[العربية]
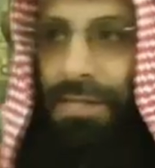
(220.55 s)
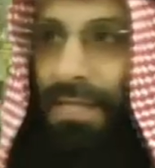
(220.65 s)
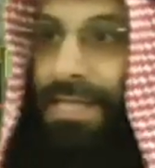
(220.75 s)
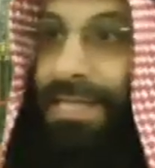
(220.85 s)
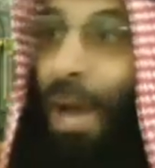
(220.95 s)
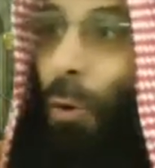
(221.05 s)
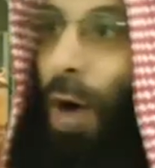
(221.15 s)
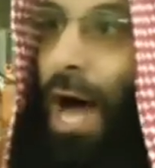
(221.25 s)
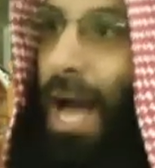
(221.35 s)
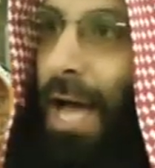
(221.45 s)
بس
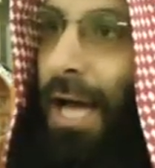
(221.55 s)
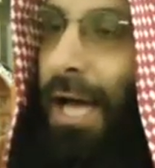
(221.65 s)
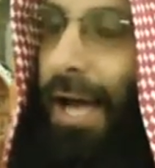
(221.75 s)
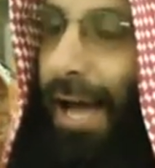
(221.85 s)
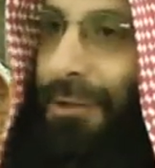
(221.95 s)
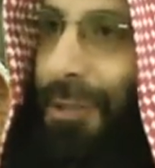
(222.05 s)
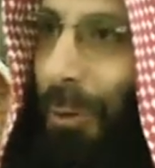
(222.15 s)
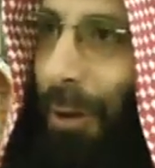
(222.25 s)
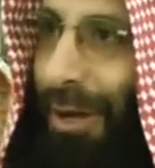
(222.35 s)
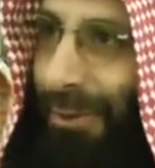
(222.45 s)
السوءة هي
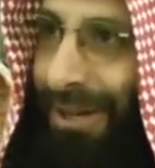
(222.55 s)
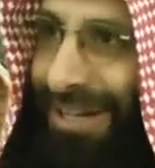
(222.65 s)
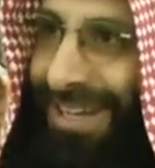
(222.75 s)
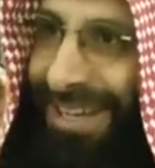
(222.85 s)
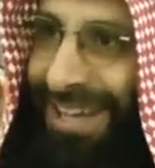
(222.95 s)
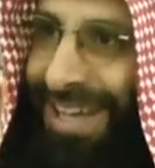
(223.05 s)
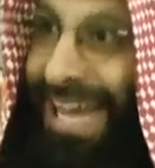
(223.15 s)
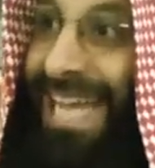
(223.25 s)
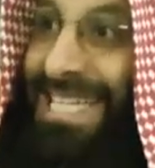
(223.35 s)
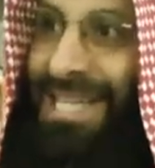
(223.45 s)
سوءة يا إخواننا
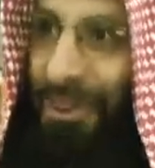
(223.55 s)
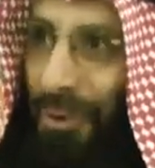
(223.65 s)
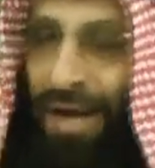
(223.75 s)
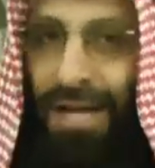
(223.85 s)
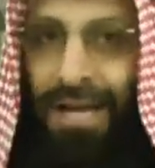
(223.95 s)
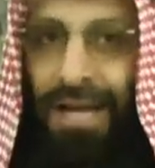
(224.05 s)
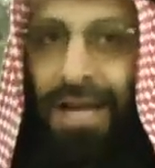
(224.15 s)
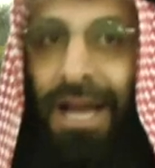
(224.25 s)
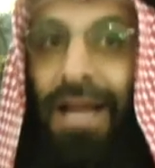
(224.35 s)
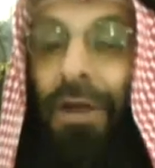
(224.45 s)
هي سوءة
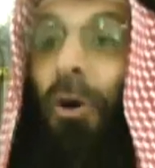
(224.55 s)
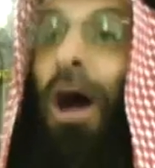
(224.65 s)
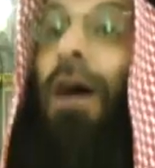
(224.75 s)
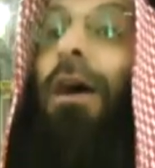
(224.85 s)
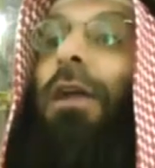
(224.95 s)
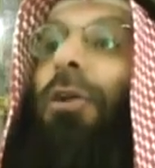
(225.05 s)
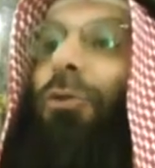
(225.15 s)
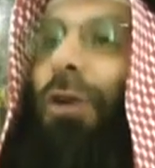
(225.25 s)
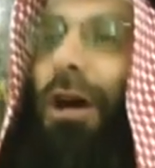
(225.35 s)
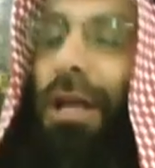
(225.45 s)
أنه أخر
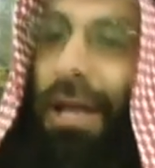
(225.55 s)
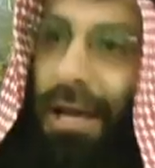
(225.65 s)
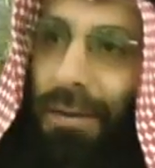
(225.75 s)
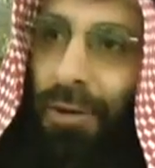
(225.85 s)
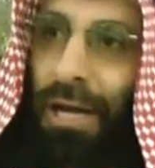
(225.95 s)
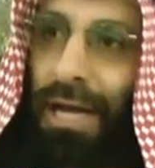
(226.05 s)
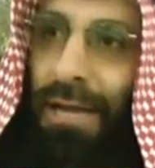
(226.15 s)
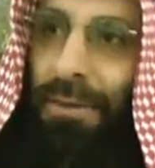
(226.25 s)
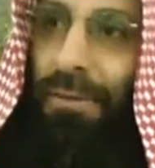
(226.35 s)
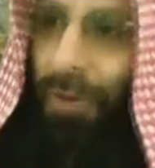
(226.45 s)
القرآن العالم
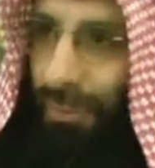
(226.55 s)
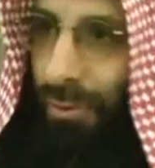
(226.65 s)
العلامة